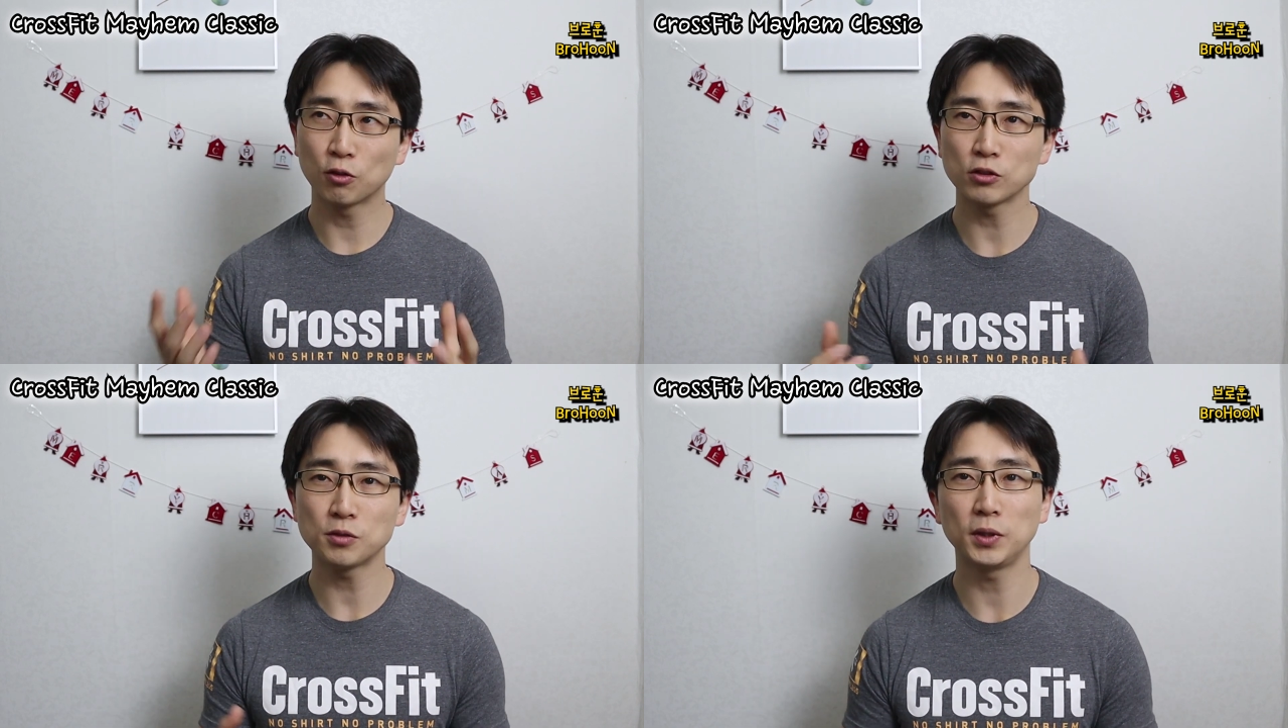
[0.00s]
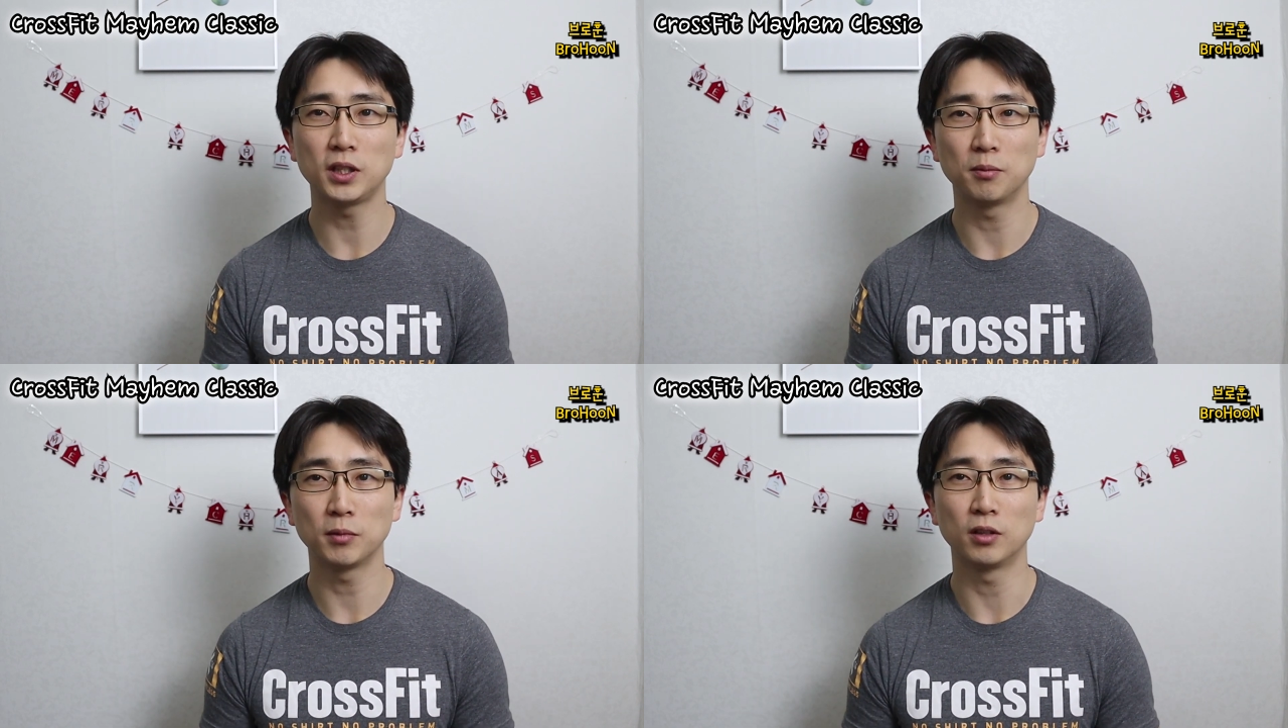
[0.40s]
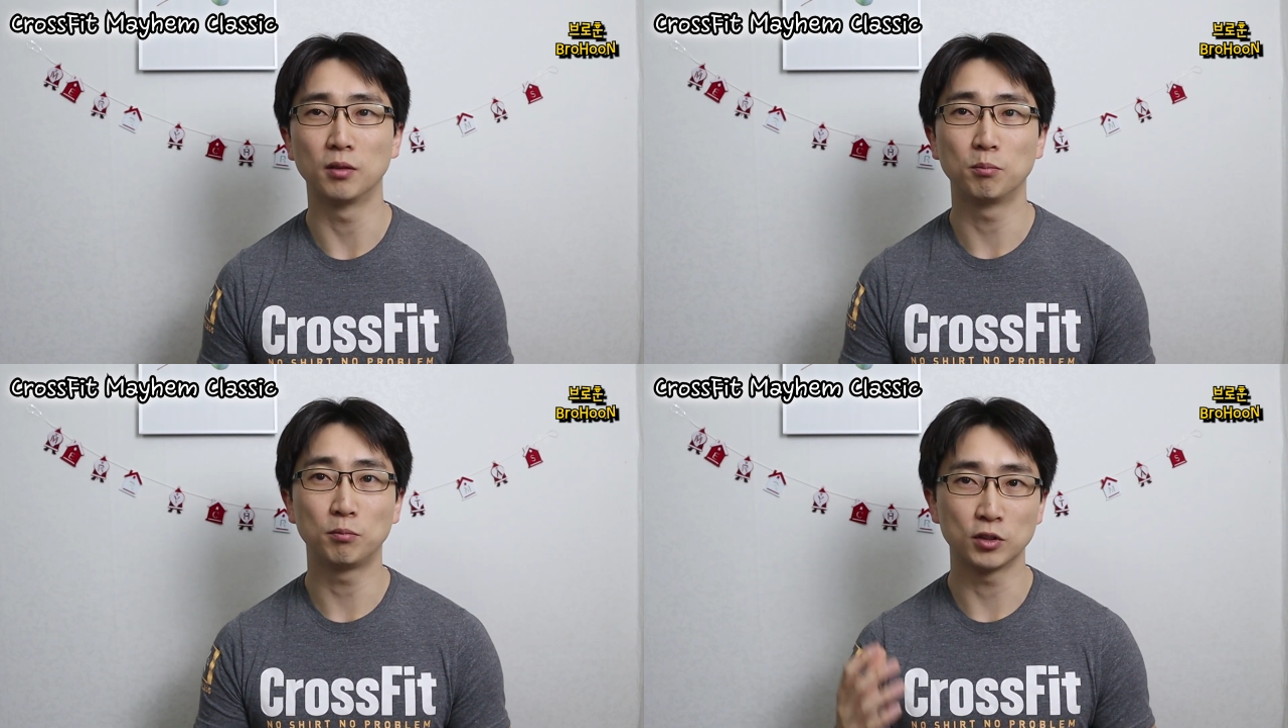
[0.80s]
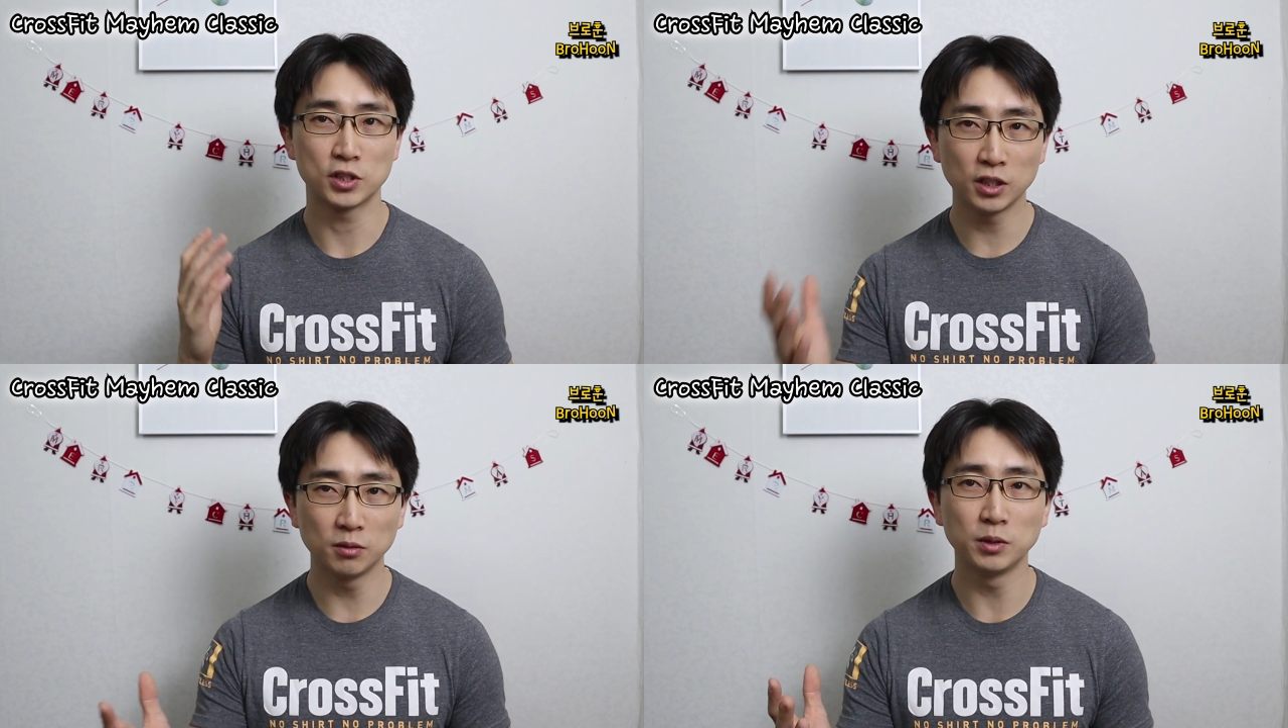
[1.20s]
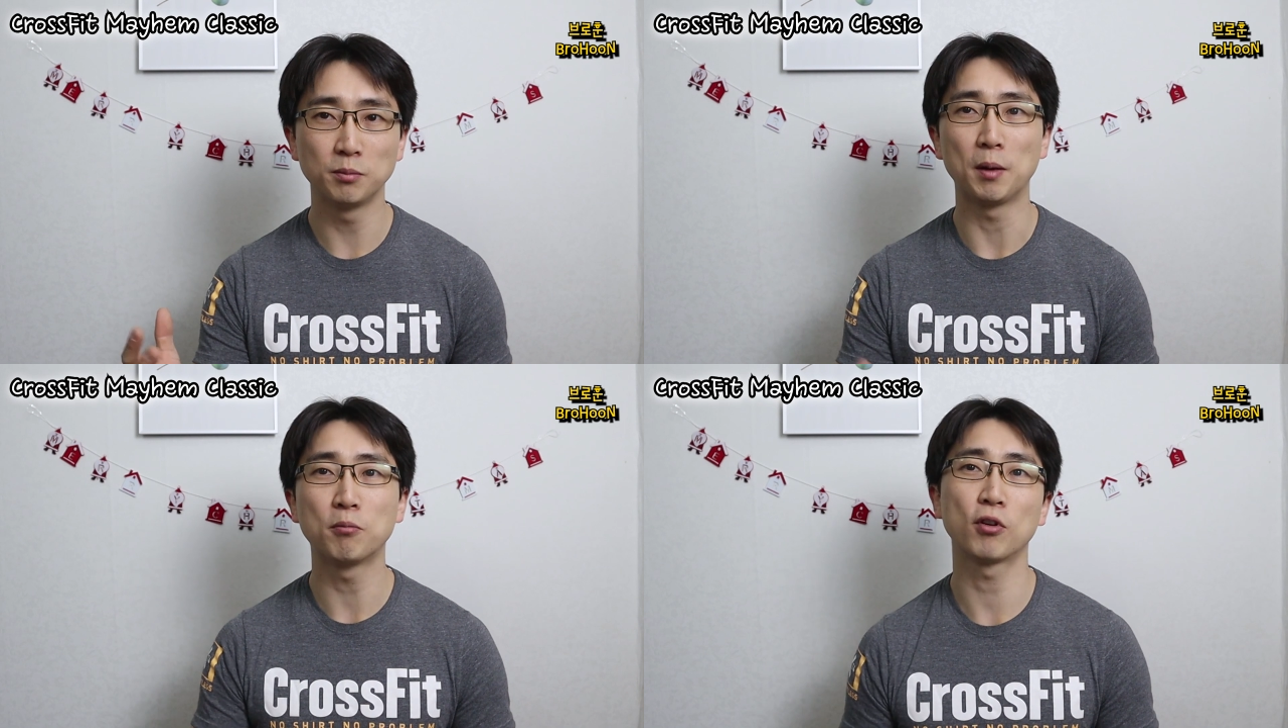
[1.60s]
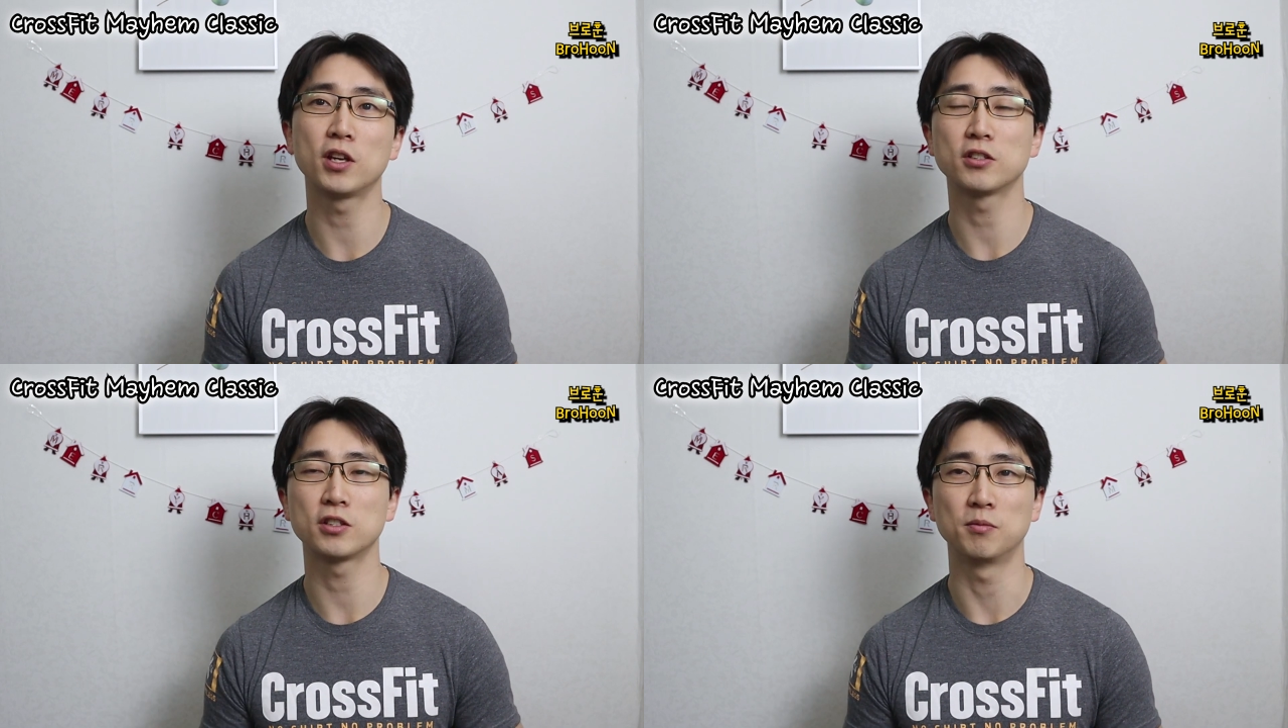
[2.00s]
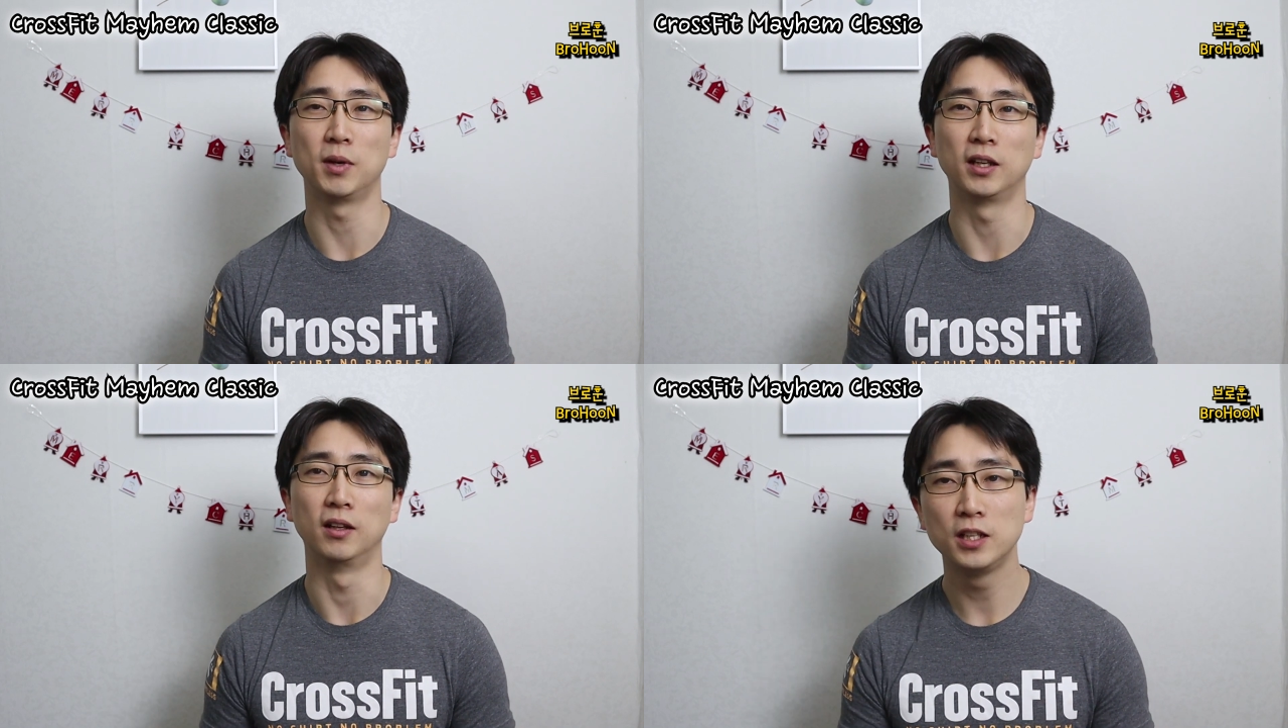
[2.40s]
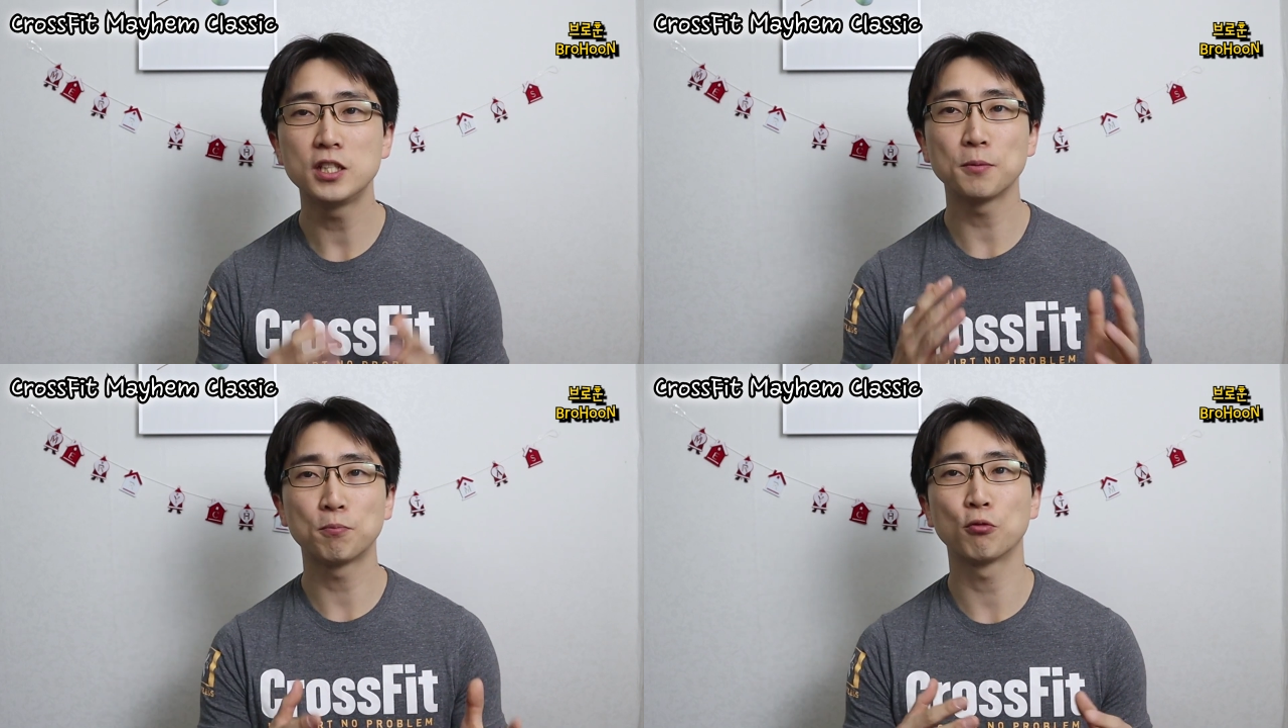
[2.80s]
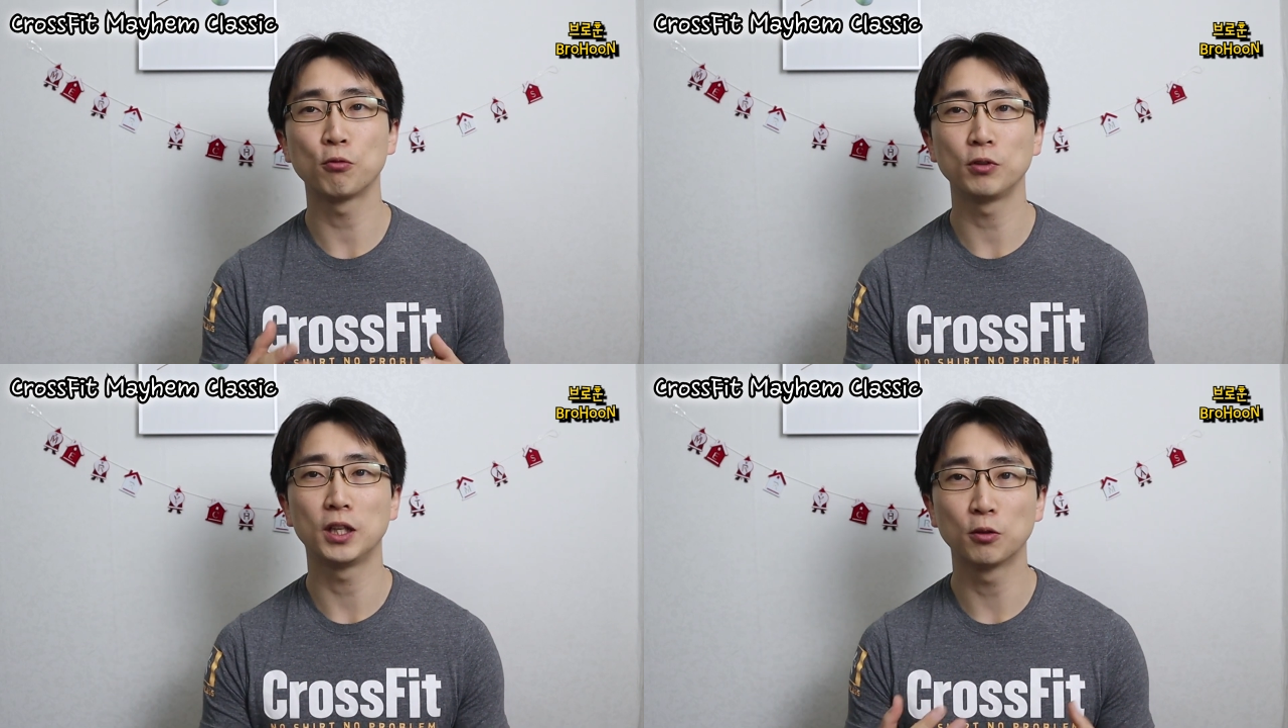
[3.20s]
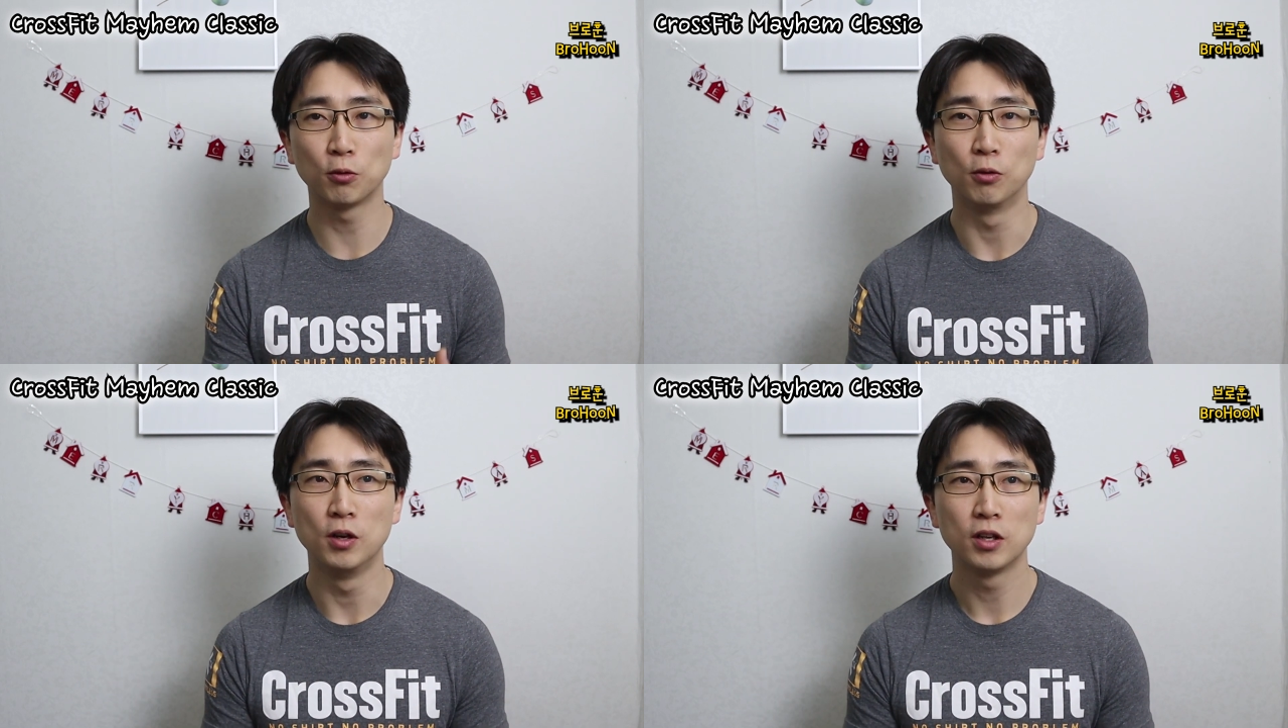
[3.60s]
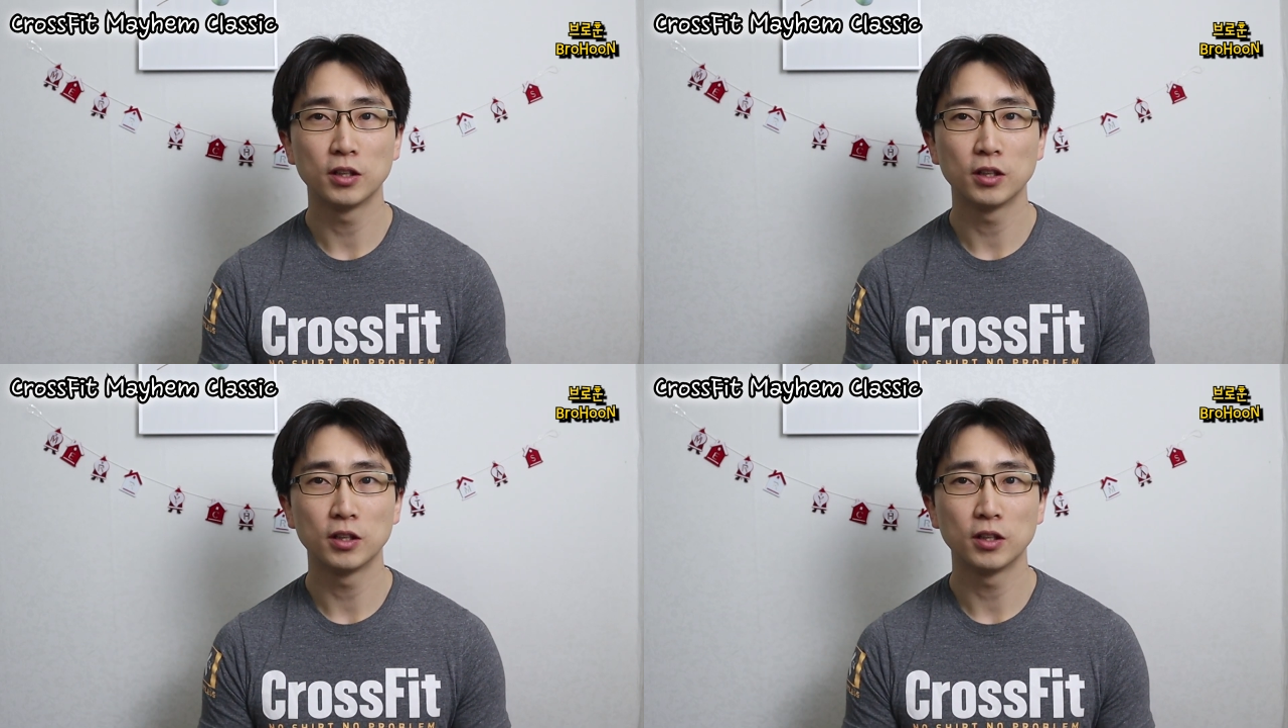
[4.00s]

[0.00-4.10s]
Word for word: 크로스핏 하면 뭐 지금은 맷 프레이저지만 리치 프로닝도